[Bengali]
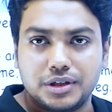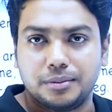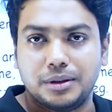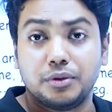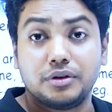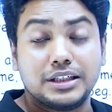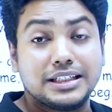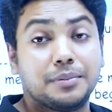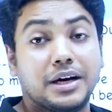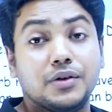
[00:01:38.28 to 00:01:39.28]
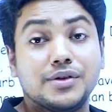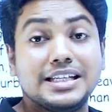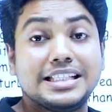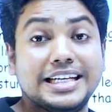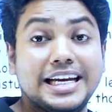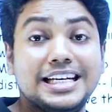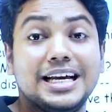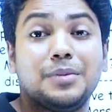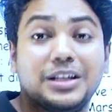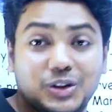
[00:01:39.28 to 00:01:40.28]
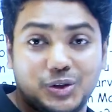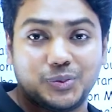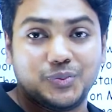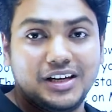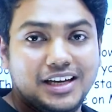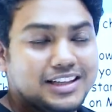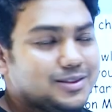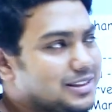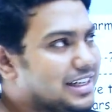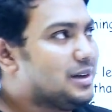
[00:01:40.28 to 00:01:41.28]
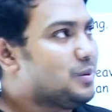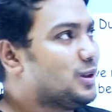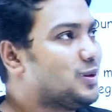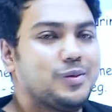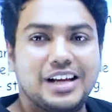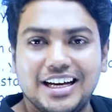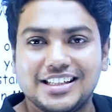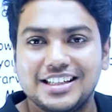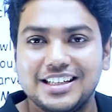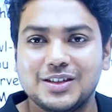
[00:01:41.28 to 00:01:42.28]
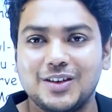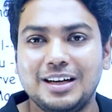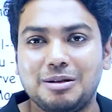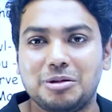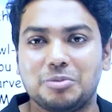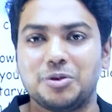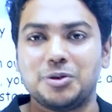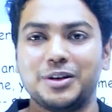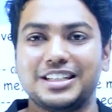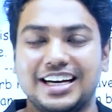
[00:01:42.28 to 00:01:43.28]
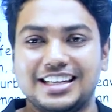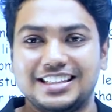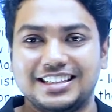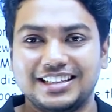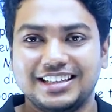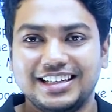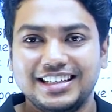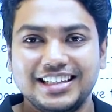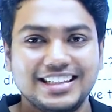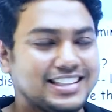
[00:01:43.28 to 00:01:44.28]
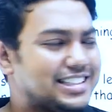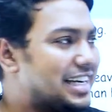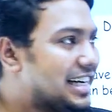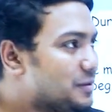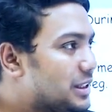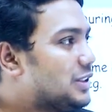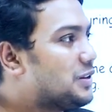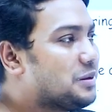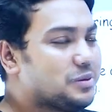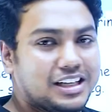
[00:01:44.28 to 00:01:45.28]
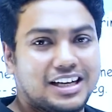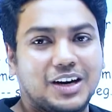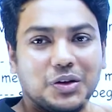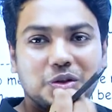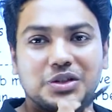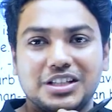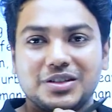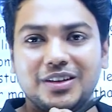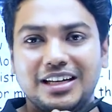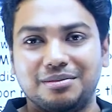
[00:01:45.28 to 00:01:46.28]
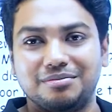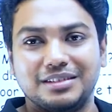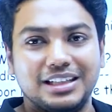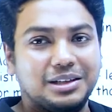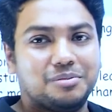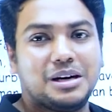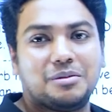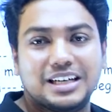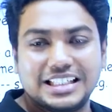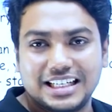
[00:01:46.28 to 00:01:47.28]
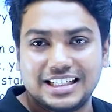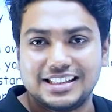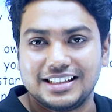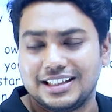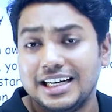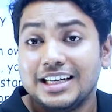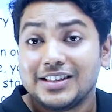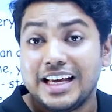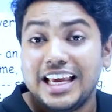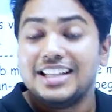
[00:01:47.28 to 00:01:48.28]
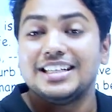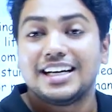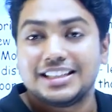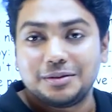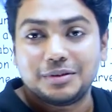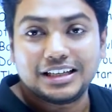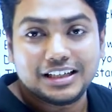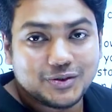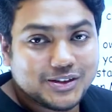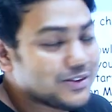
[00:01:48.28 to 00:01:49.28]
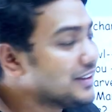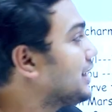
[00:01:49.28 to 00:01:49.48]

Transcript: বুঝাবে এবং সেটা মানে হচ্ছে যেই না মাত্র যেমন যেই না মাত্র আমি ক্লাসটা শেষ করলাম আমার বন্ধু এসে হাজির ঠিক আছে যেই না মাত্র আমি খাওয়া দাওয়া শেষ করলাম বাবা এসে হাজির সো এই জায়গাটা আমরা কি ইউজ করে